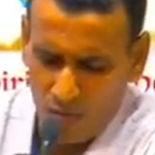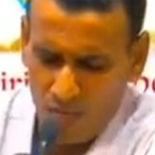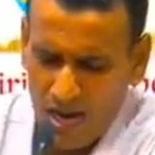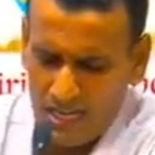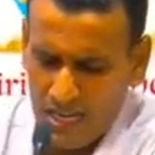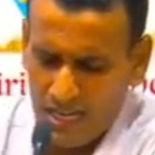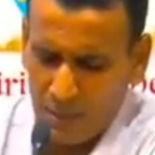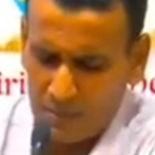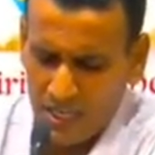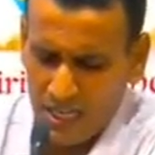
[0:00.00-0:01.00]
और मां के
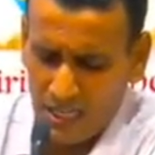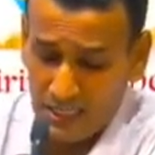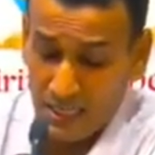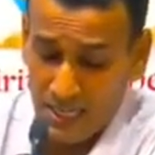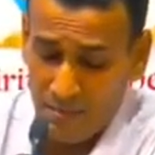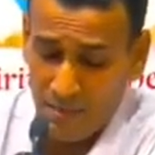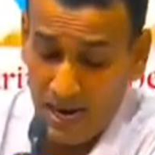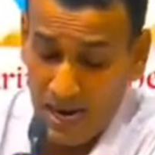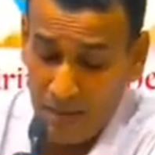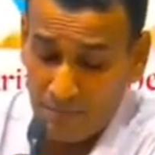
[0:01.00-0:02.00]
गर्भ से निकलते ही
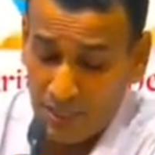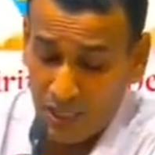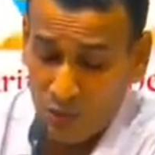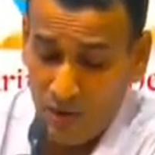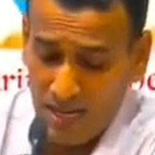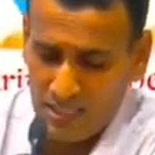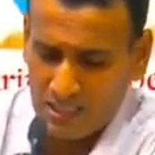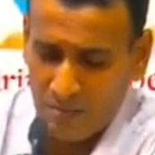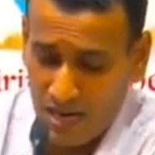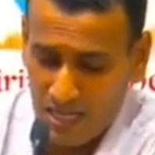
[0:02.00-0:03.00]
मैं आपके द्वारा
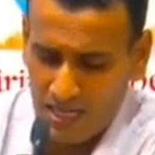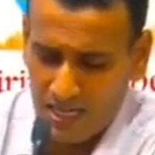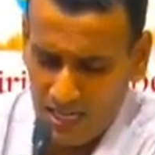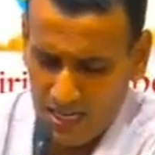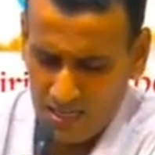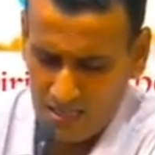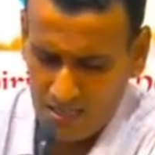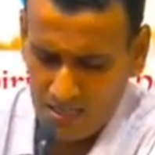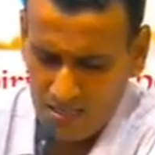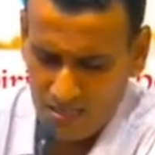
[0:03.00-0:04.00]
संभाला गया
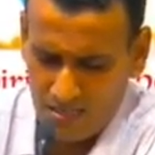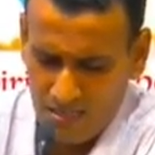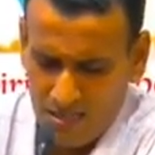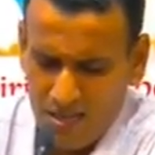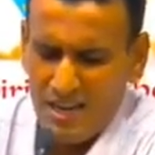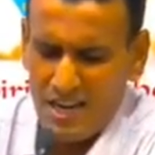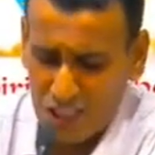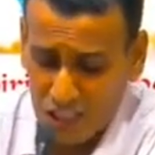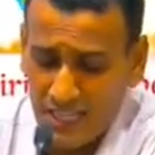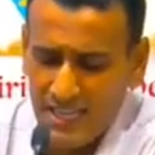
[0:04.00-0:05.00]

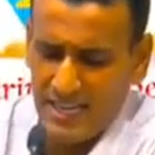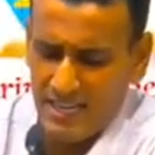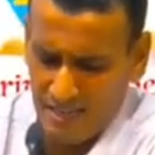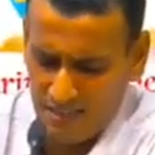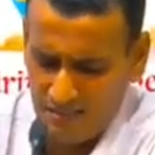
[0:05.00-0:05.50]
इसलिए